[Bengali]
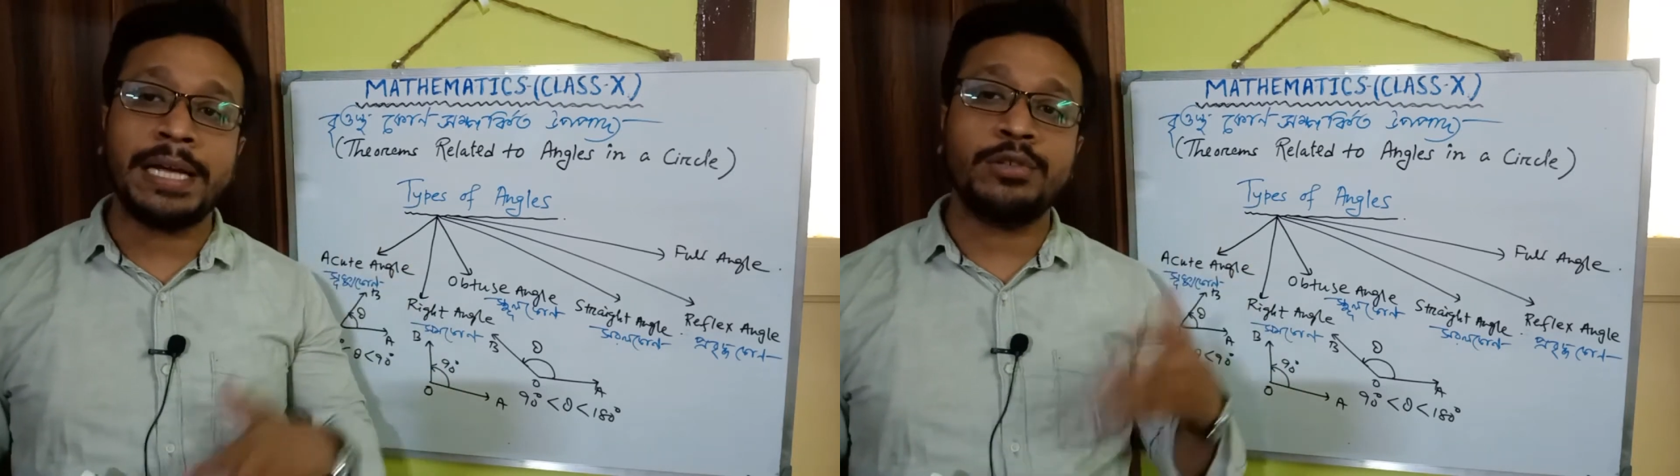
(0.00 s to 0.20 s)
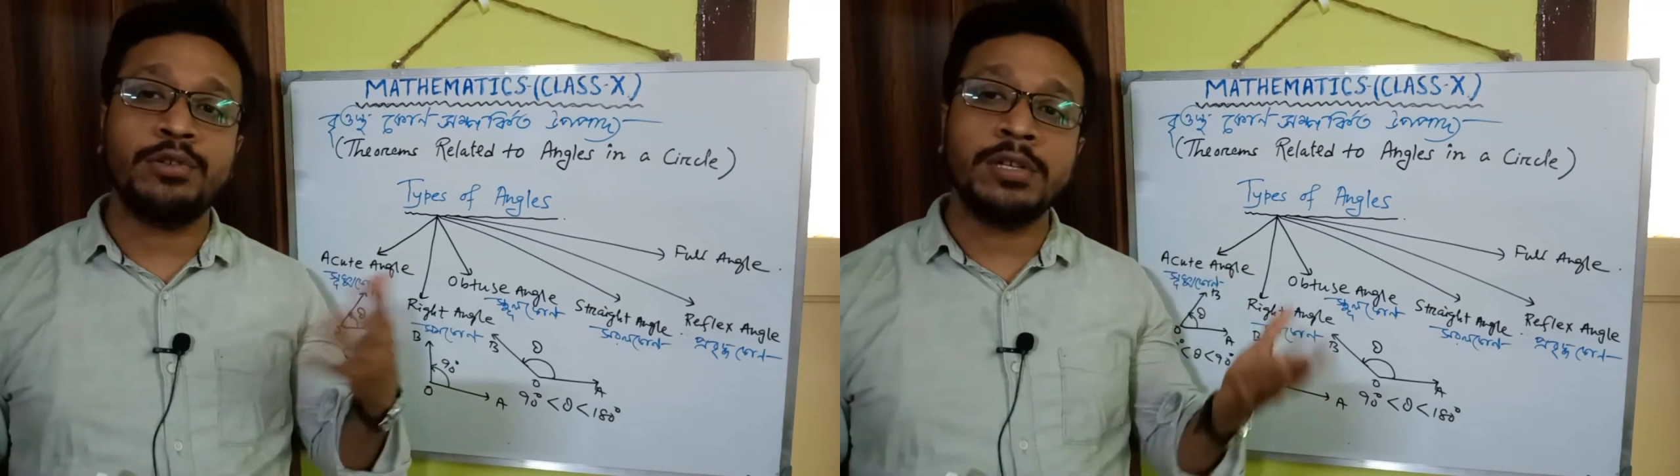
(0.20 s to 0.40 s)

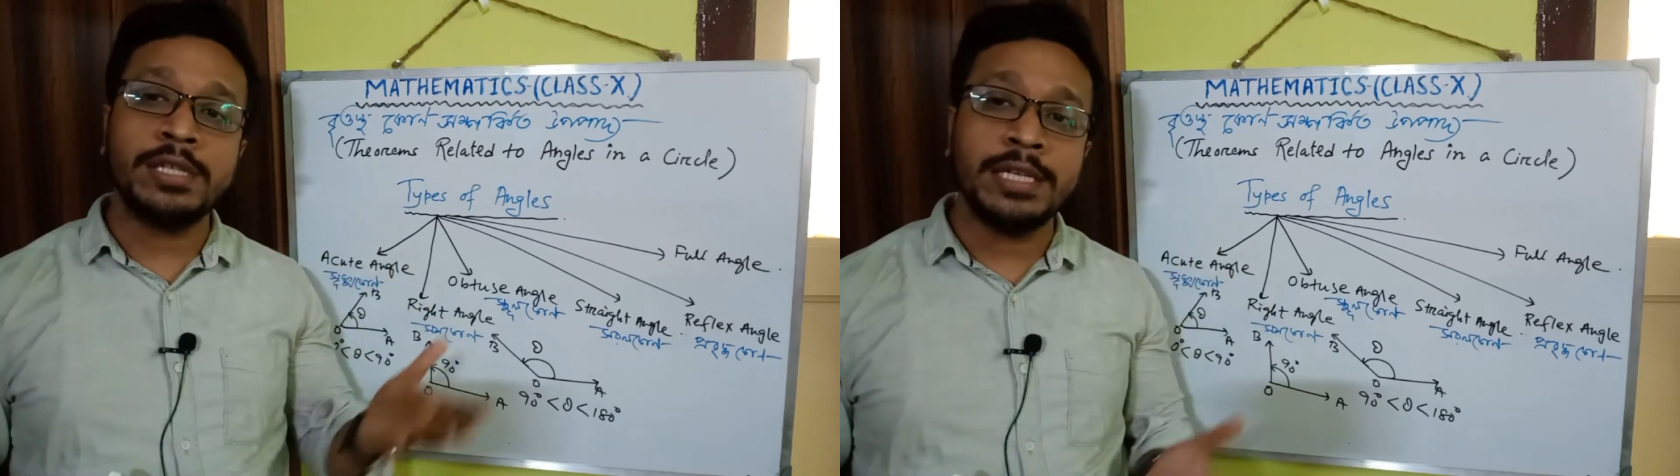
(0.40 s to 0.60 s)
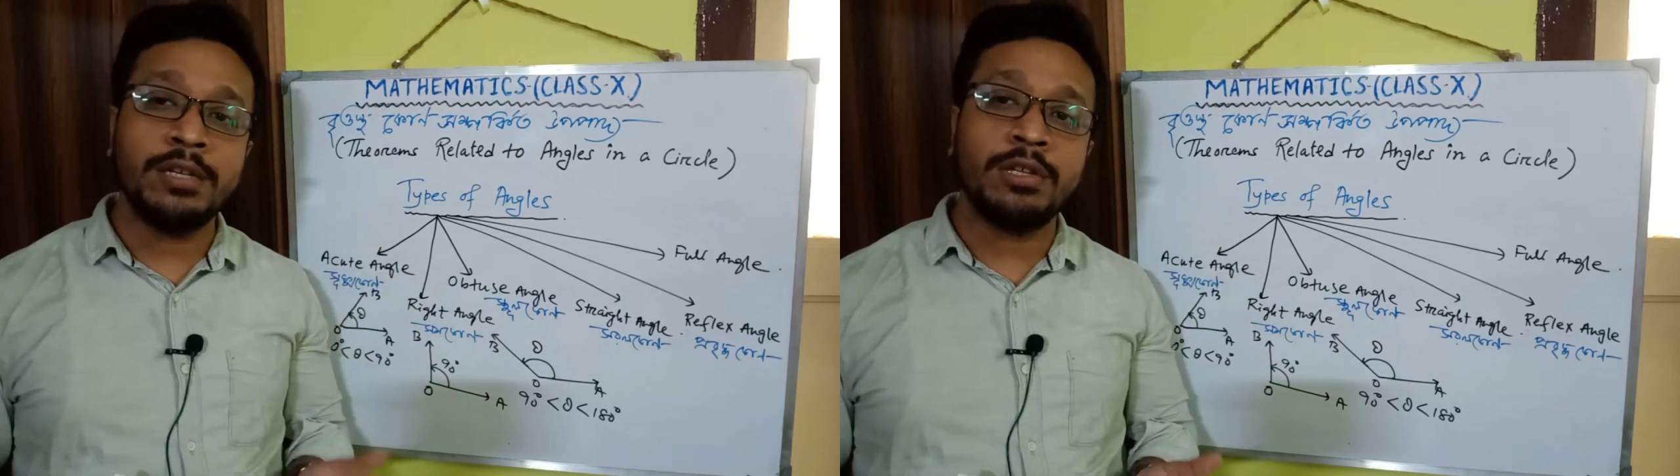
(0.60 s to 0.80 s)
একশো দশ
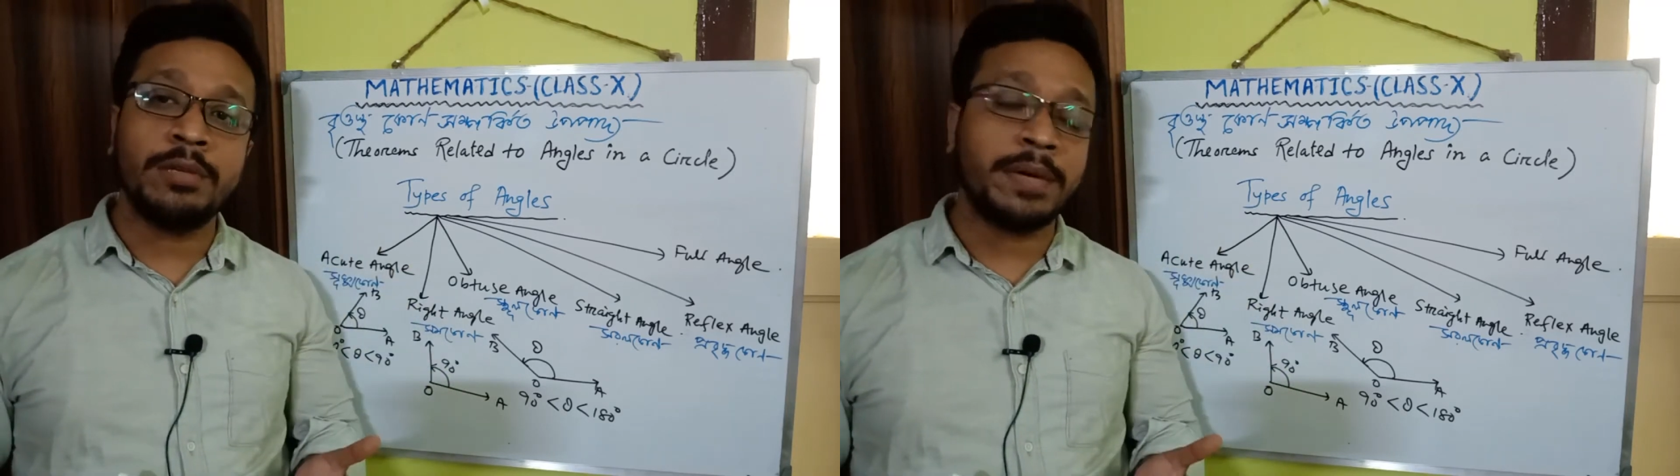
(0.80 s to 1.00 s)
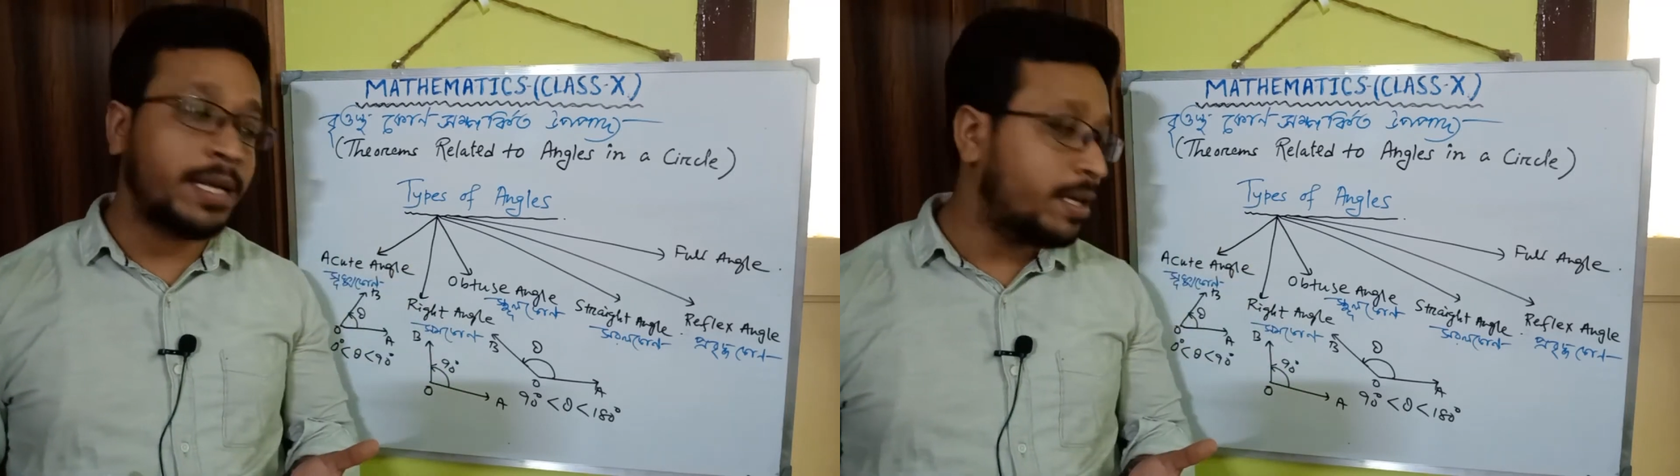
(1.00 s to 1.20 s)
ডিগ্রি হতে
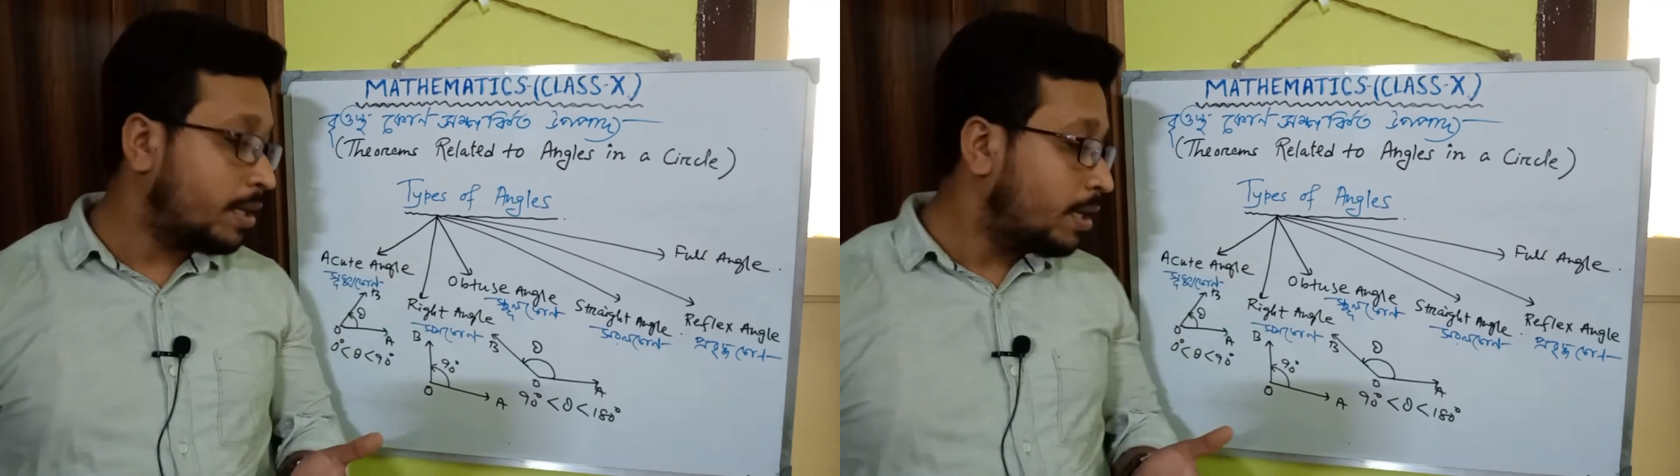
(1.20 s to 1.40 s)
পারে